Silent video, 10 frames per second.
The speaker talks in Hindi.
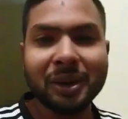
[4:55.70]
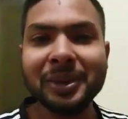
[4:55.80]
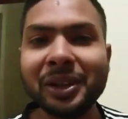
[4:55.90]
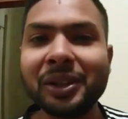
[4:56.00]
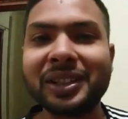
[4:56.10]
तो
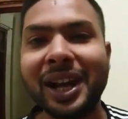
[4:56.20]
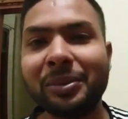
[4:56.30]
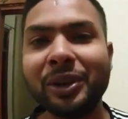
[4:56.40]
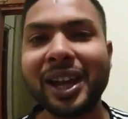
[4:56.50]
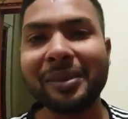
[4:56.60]
अभी देखो
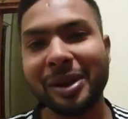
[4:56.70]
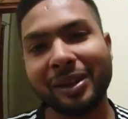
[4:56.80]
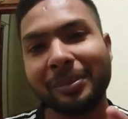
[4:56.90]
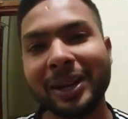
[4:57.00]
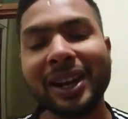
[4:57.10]
शाम हो गया मैं
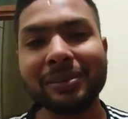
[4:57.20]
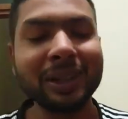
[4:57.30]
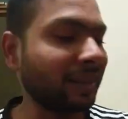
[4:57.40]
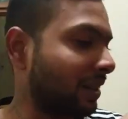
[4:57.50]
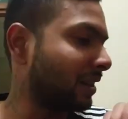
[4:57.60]
वहाँ पे काम
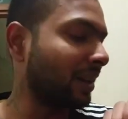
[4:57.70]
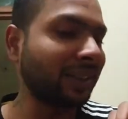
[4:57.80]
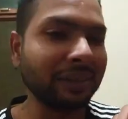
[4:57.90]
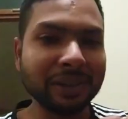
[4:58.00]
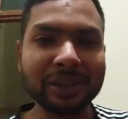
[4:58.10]
कर कर रहा
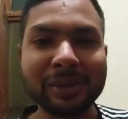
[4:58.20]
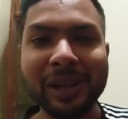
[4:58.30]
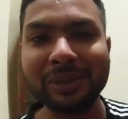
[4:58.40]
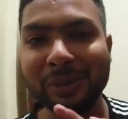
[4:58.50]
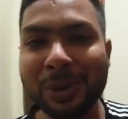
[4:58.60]
था फिर उसके
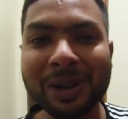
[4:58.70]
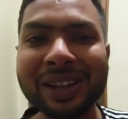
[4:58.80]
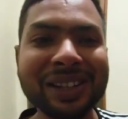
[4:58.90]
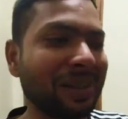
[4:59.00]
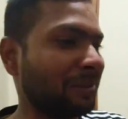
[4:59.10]
बाद भूख
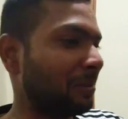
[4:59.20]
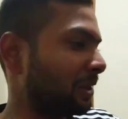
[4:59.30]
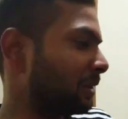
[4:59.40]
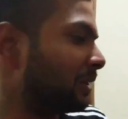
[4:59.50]
लगी है मम्मी